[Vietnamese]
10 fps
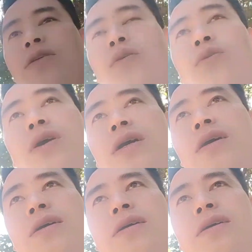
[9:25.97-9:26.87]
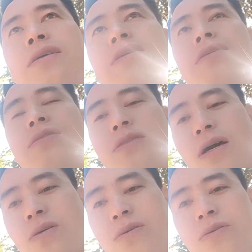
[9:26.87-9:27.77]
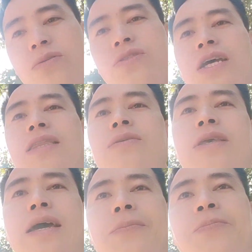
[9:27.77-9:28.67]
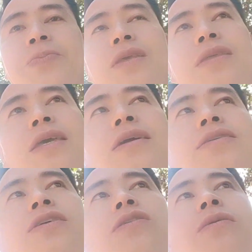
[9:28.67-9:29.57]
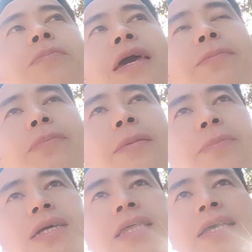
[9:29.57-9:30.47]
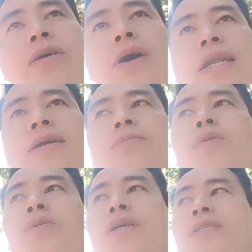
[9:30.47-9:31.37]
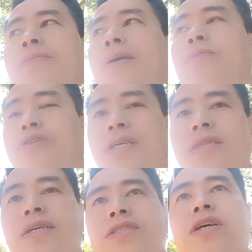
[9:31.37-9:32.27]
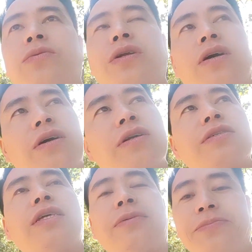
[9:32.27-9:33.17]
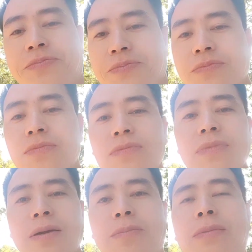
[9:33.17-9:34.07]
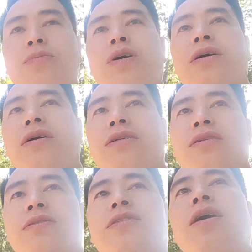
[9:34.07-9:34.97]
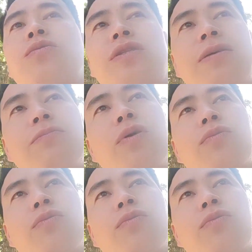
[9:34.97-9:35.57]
của đâu chẳng đâu giả dạ? chỉ nhót trâu ở bé bắp thanh hóa nó mù nó chỉ bé một xí từ rầu nó nó chỉ bé mua trâu tiên mục